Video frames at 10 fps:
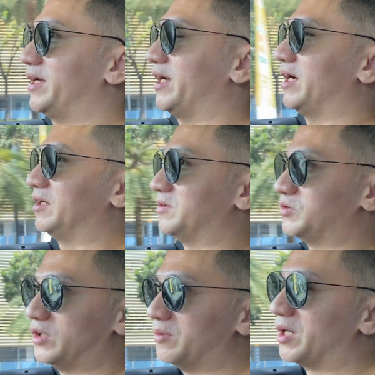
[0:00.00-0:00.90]
yang
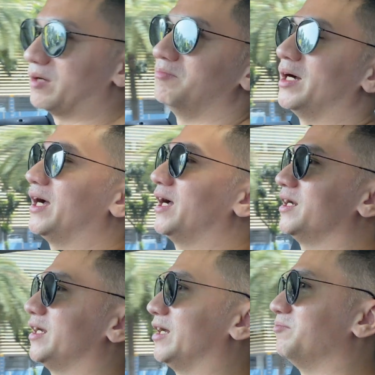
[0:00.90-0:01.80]
sudah berkembang
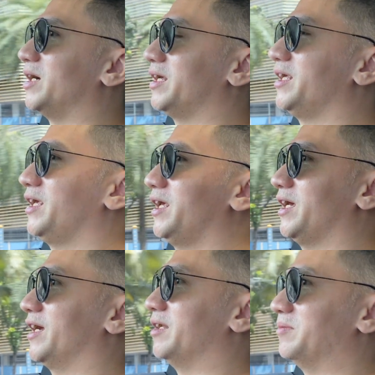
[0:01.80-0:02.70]
dengan baik
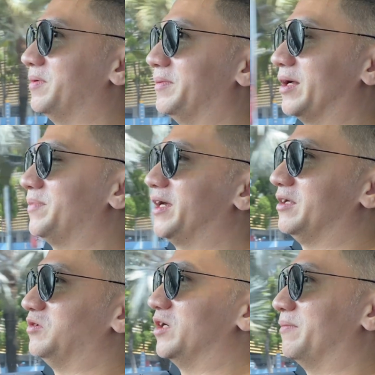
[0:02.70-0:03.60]
ada beberapa
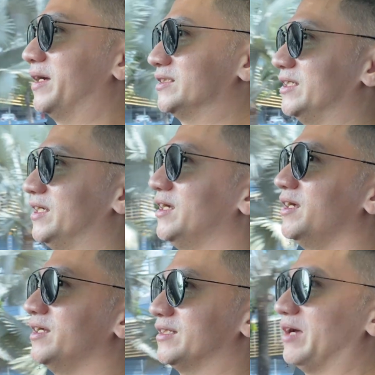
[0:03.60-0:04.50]
yang juga masih
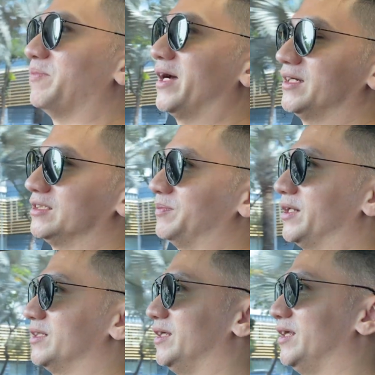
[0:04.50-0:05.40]
sama
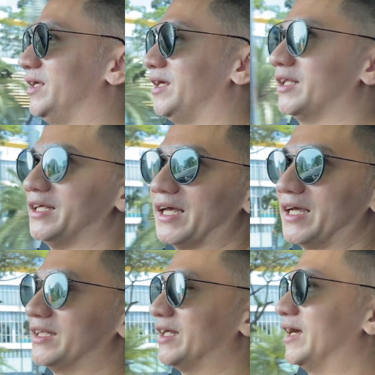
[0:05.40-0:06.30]
seperti ketika
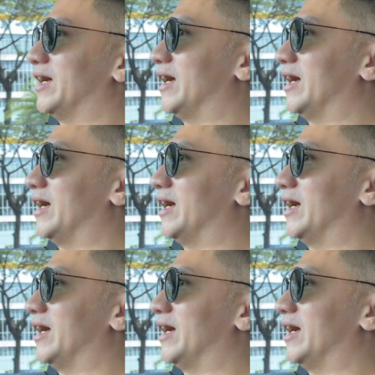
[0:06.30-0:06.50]
kita